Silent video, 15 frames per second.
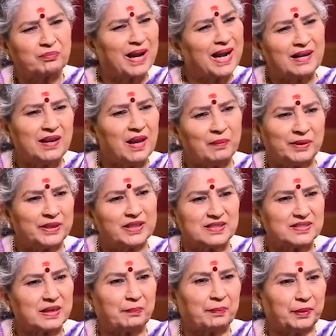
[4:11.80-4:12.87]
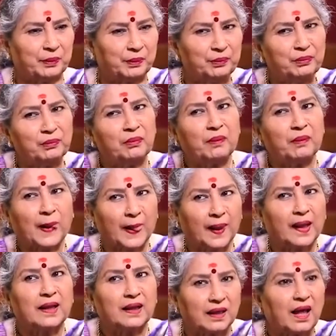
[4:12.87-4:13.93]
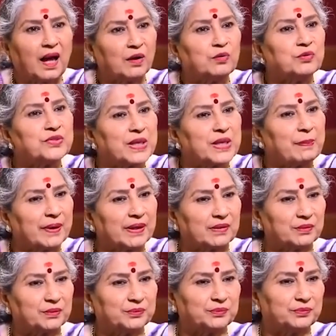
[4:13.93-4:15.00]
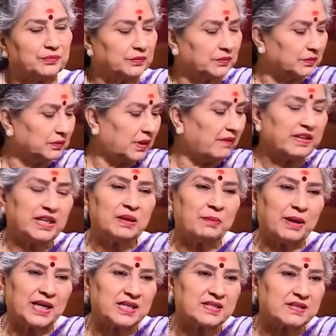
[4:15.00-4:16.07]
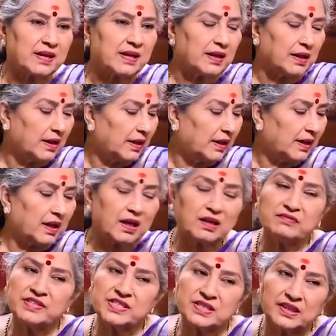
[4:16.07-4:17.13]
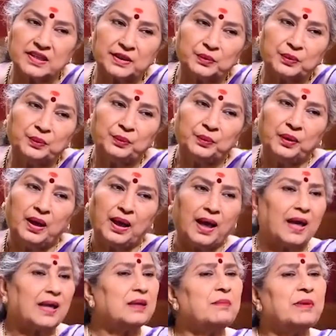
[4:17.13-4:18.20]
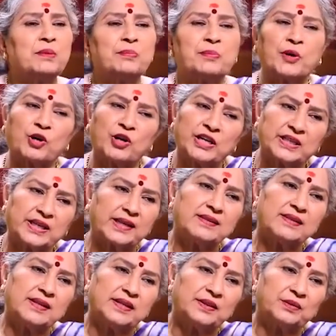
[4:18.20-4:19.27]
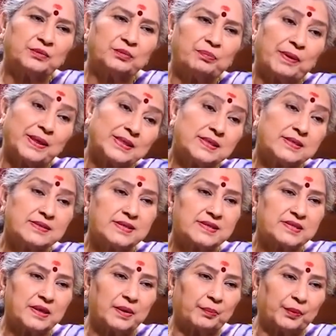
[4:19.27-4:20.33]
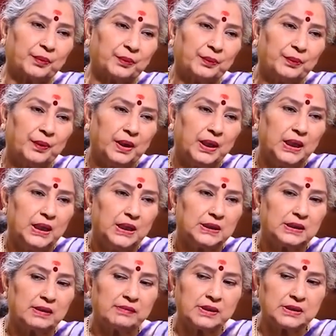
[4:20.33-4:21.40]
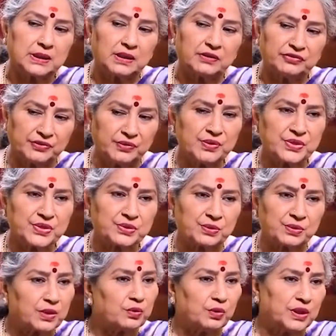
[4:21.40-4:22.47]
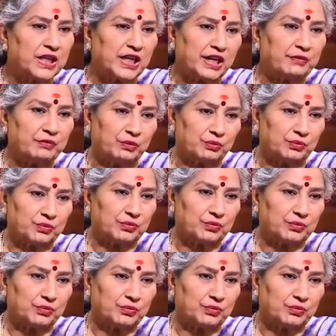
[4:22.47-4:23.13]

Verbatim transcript: బ్యాడ్ హ్యాబిట్ అని చెప్పను నాకు సరిపడదు అవన్నీ మానేసా నాన్ వెజ్ లేదు యానిమల్ ప్రోడక్ట్ ఏది లేదు పచ్చని చేసినప్పుడు తర్వాత ఫ్రూట్స్ కూడా కొన్ని లేవు